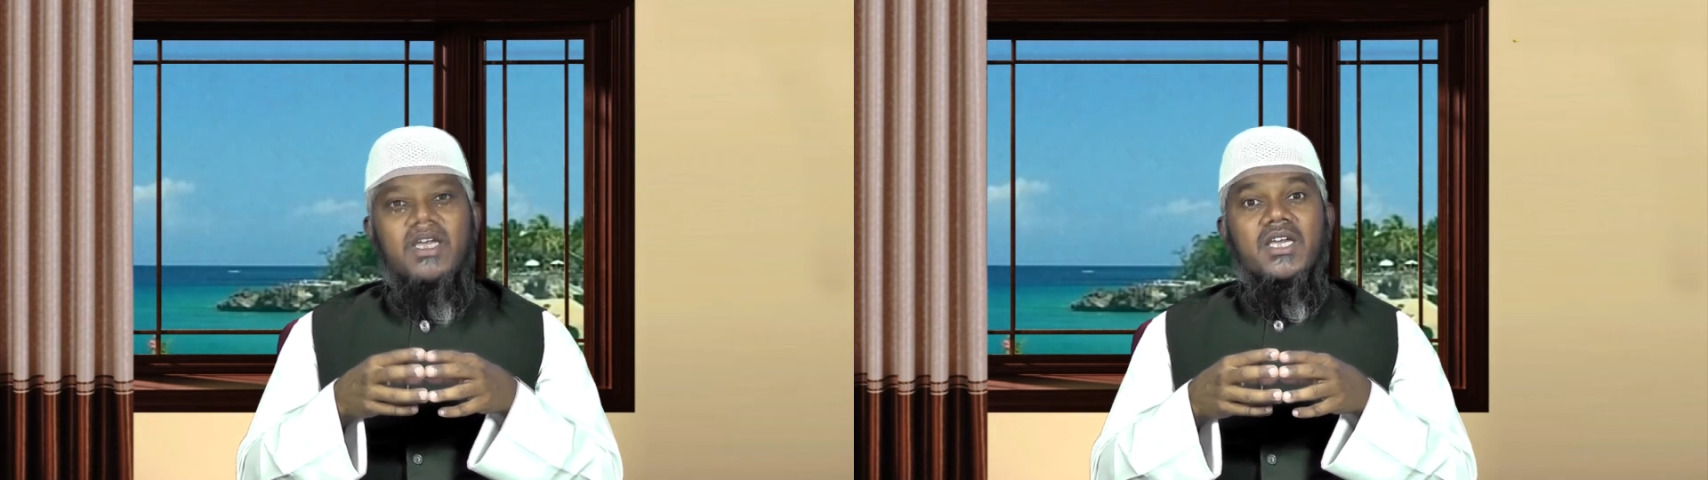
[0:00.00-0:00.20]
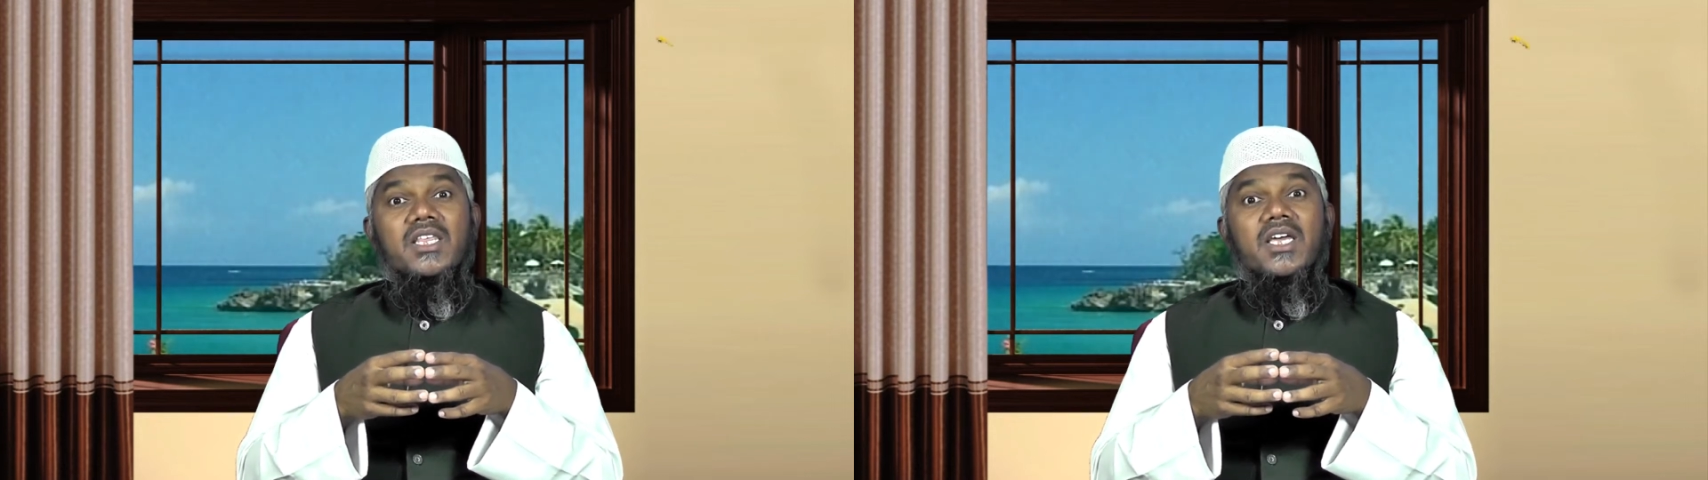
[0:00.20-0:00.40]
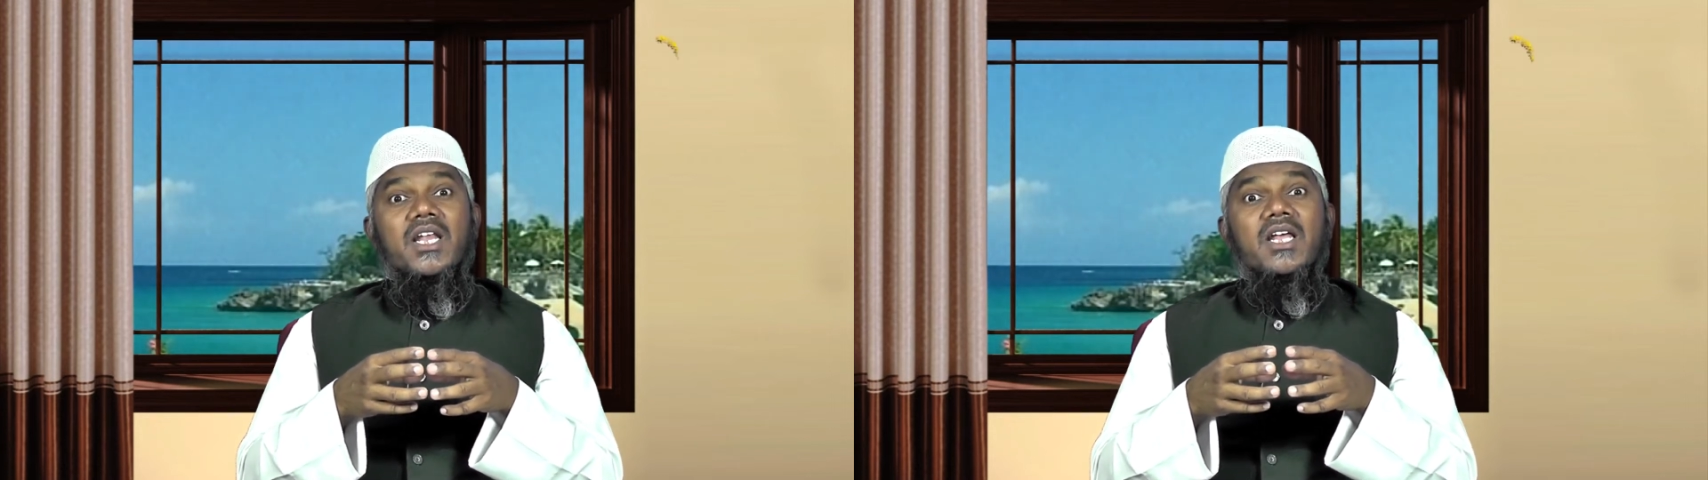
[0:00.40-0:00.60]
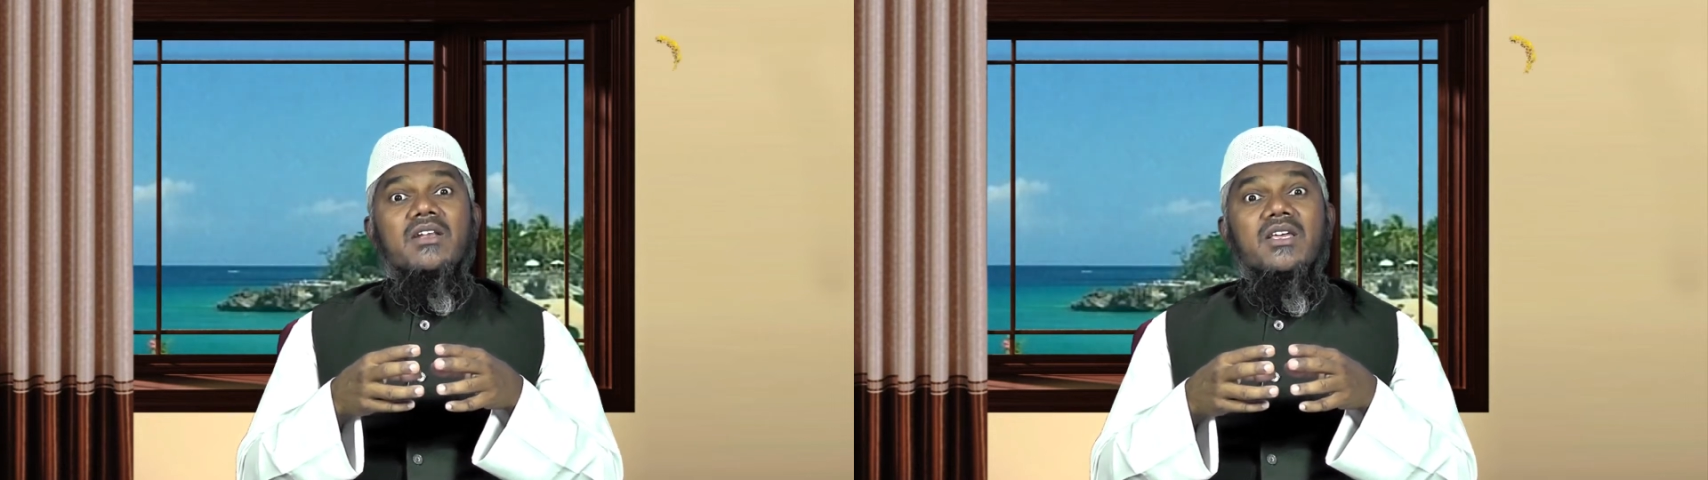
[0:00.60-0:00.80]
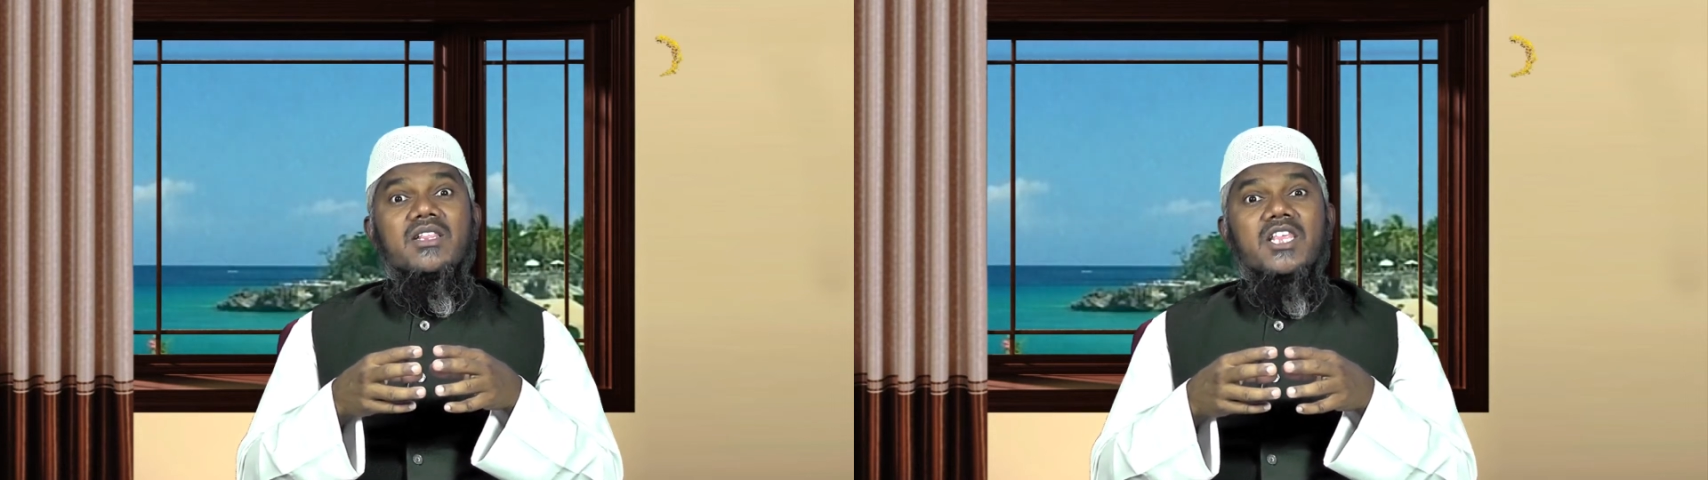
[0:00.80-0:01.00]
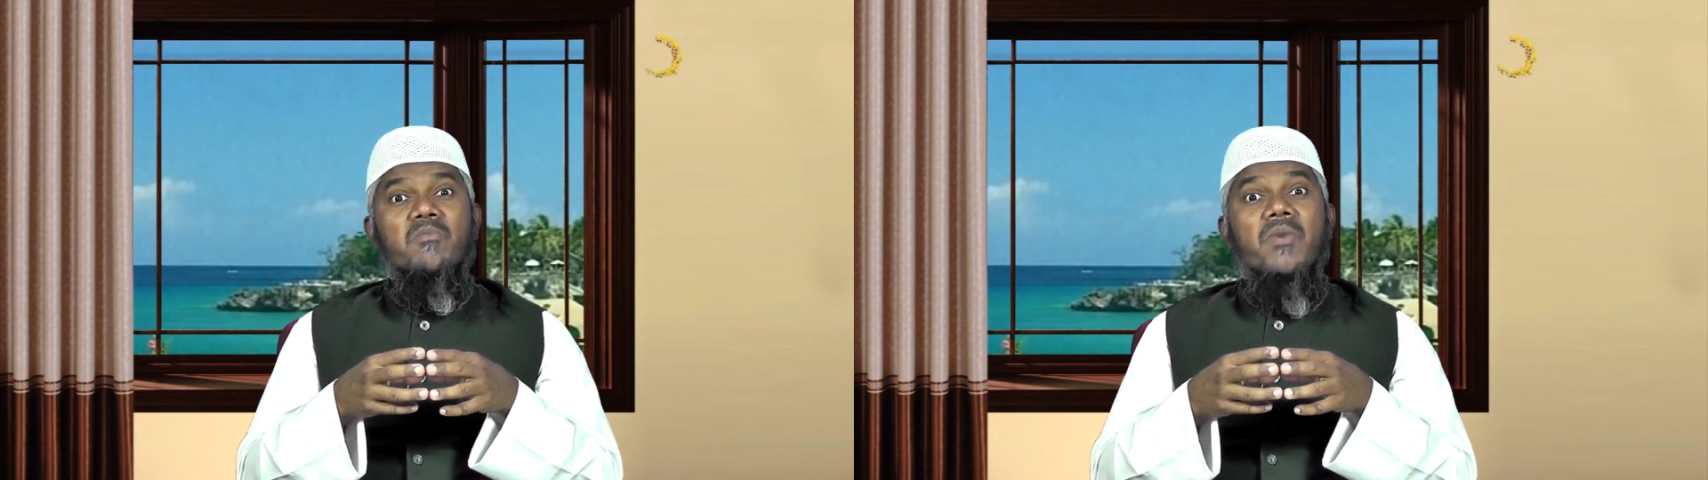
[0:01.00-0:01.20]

ఏదైనా నీతి